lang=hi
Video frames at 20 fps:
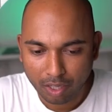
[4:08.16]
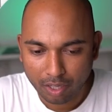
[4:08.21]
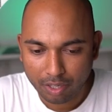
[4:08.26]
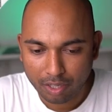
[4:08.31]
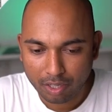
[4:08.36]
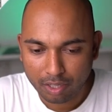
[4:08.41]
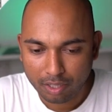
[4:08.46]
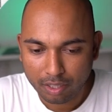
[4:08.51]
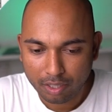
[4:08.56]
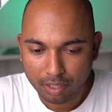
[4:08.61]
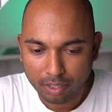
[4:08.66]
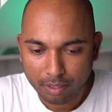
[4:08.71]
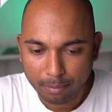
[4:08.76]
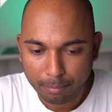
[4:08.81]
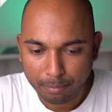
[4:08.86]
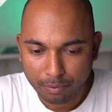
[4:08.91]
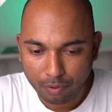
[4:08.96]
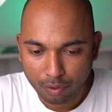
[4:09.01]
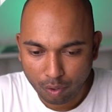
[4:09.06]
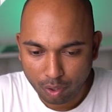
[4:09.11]
अर्न
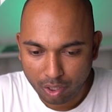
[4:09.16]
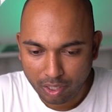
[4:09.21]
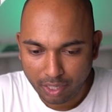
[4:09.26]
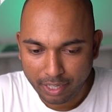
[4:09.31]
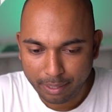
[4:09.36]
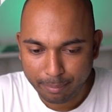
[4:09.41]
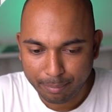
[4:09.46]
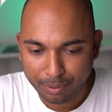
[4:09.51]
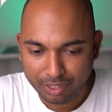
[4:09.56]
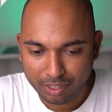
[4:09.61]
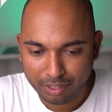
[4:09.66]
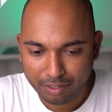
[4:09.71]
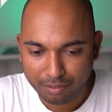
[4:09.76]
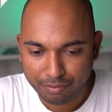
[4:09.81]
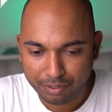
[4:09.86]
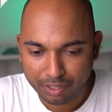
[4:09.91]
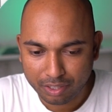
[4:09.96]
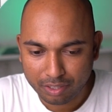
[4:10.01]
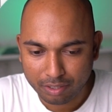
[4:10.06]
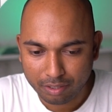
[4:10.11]
ऑनलाइन मनी
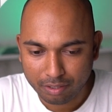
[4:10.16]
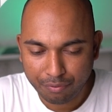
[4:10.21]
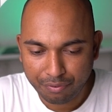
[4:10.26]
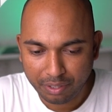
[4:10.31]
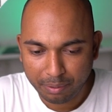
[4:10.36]
विथ